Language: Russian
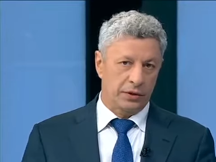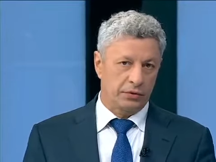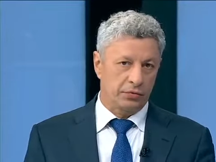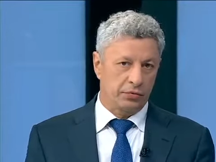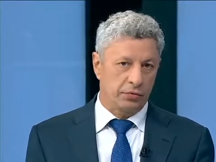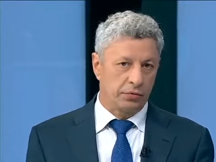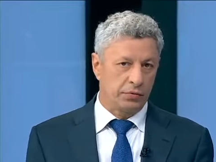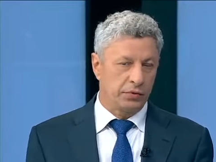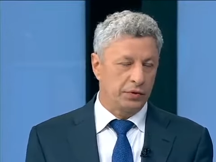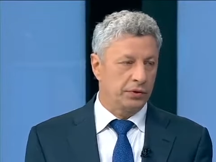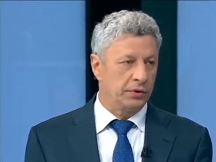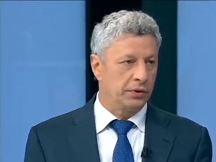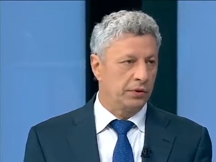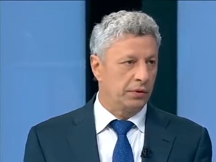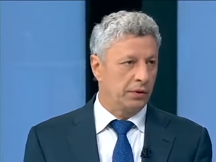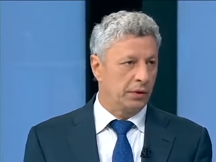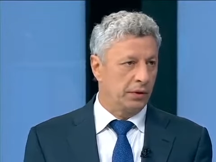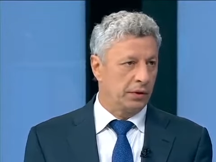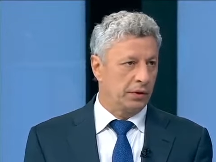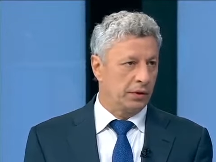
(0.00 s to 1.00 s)
а что вы
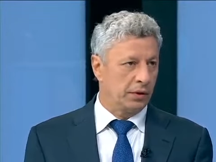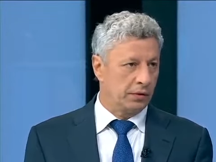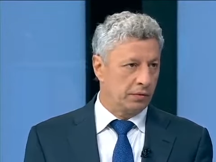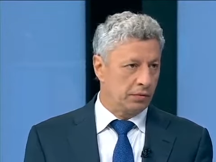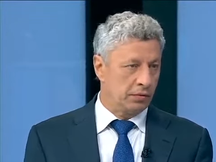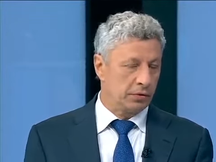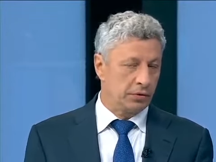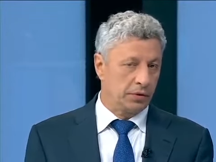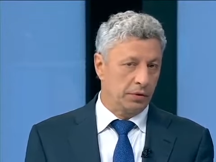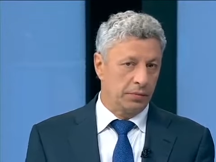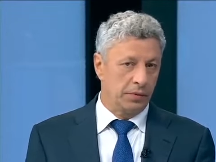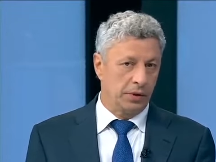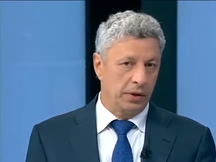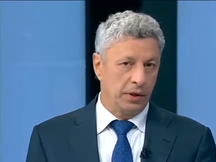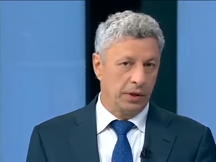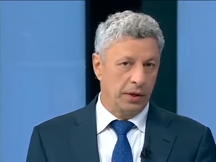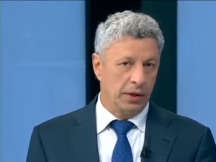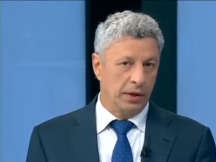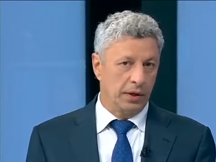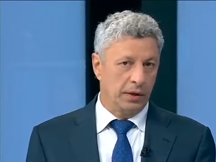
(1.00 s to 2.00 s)
сделали для того, чтобы
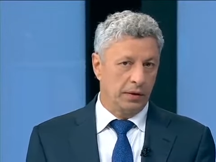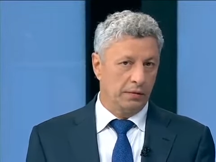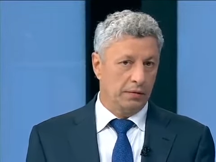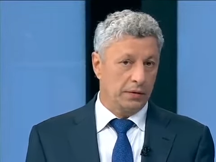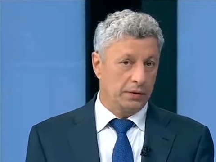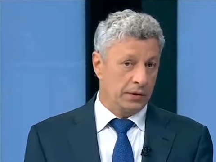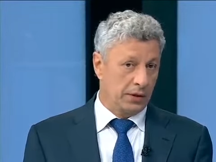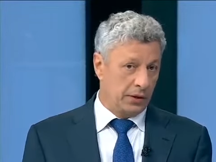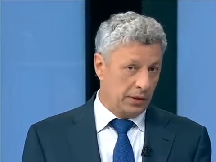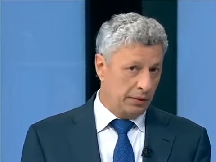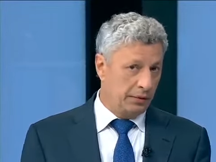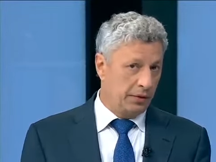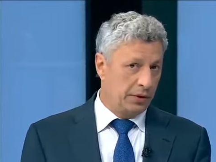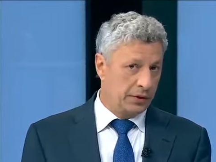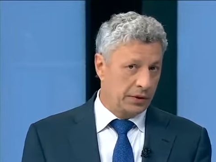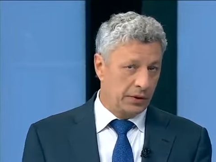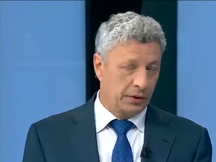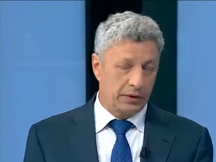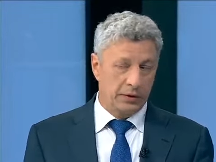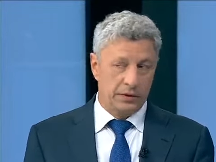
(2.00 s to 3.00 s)
восстановить
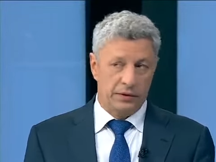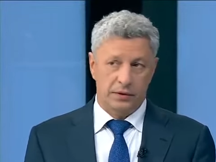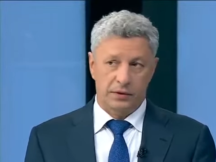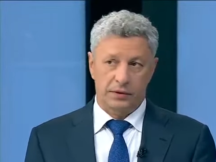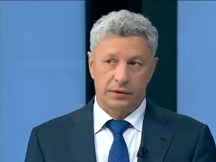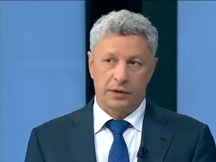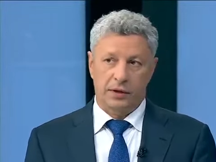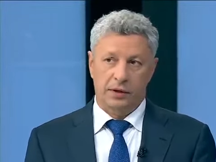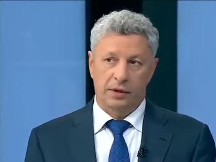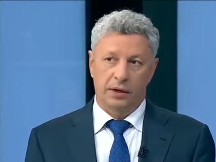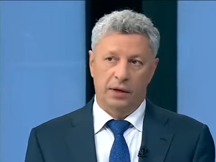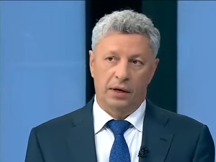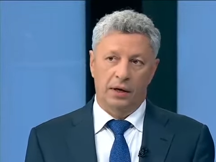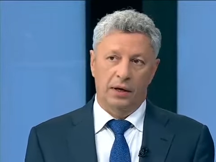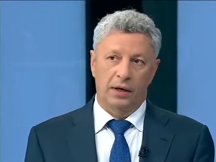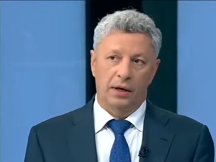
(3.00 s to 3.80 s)
целостность страны.